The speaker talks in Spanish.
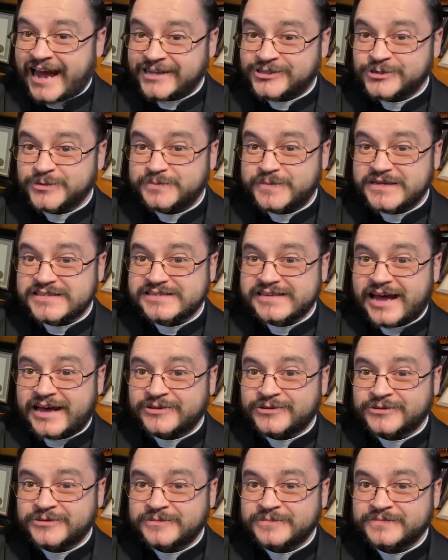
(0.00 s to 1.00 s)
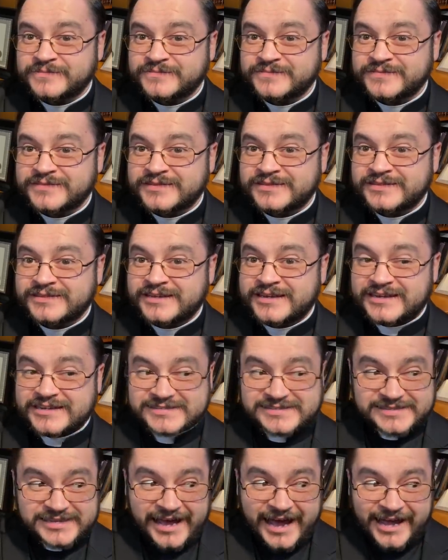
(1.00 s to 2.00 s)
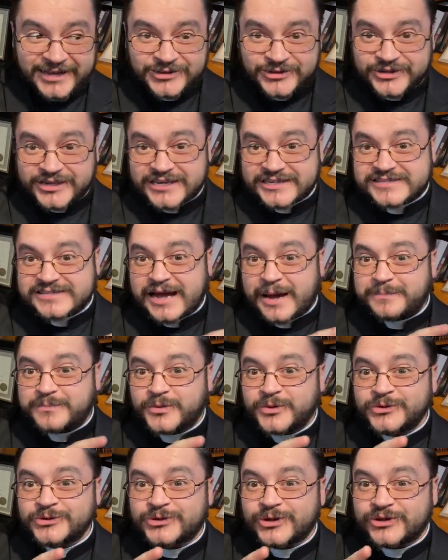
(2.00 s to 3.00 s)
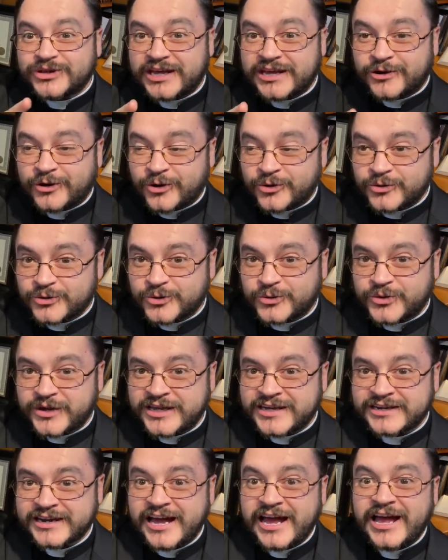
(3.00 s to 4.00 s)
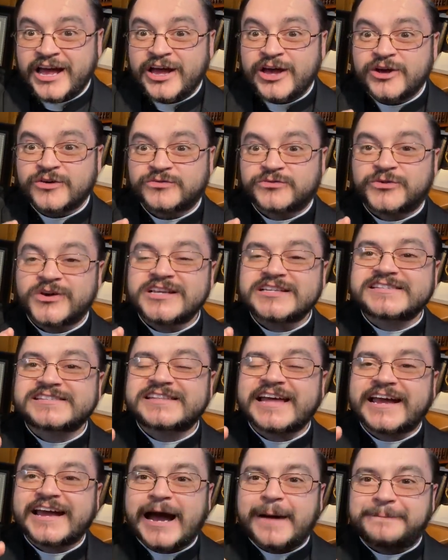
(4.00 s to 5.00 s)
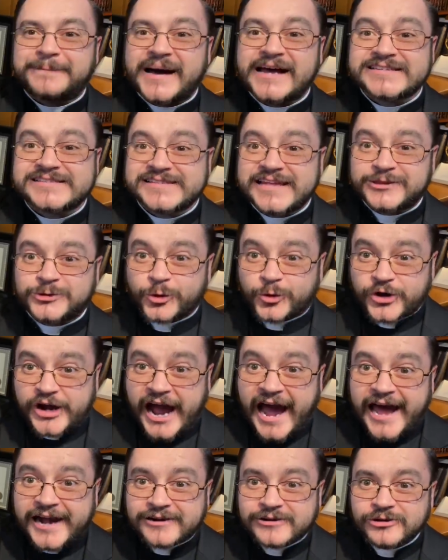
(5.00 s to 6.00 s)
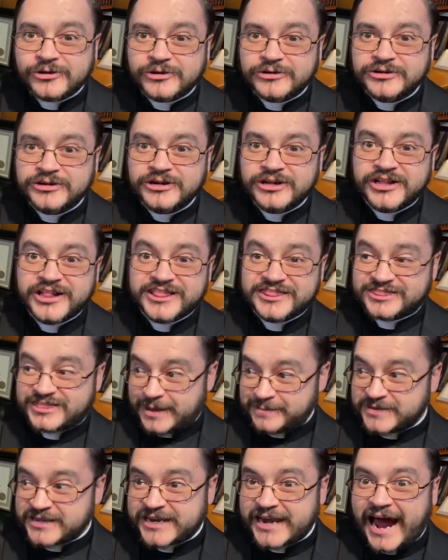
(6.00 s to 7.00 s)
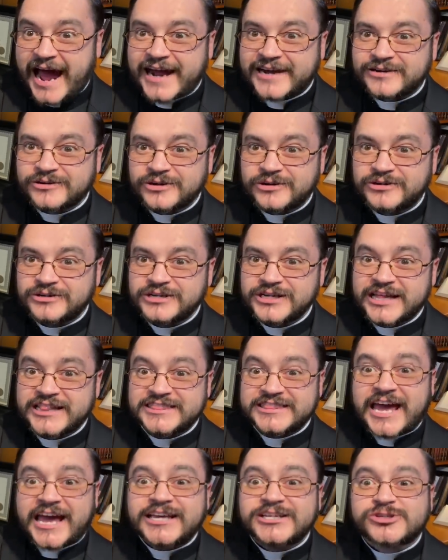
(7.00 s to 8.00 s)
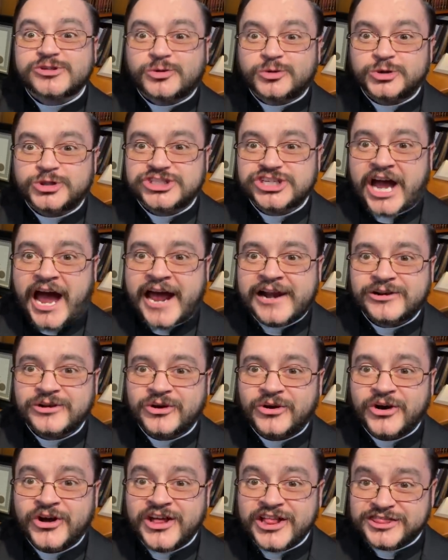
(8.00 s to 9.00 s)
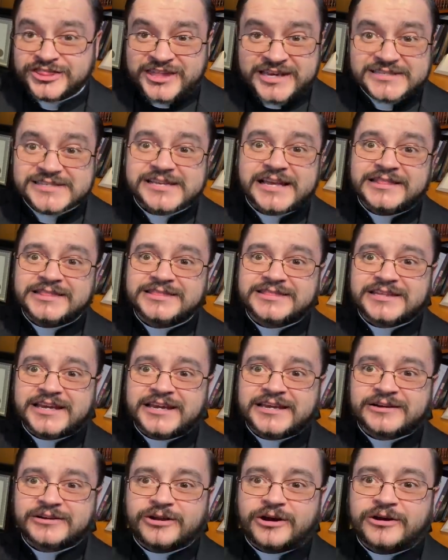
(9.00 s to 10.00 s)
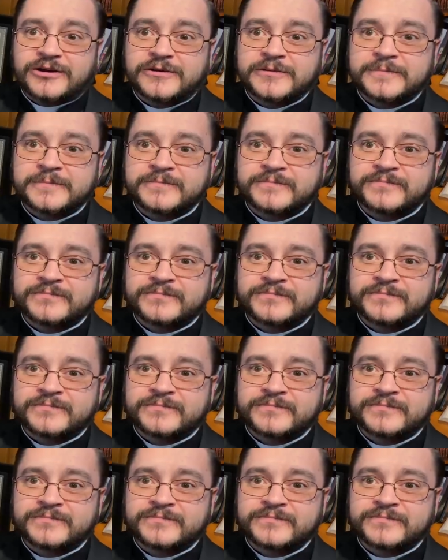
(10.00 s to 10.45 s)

año pasado? Este año que está a punto de concluir, ¿fuiste capaz de tocarlo, de mirarlo, de escucharlo, de sentirlo?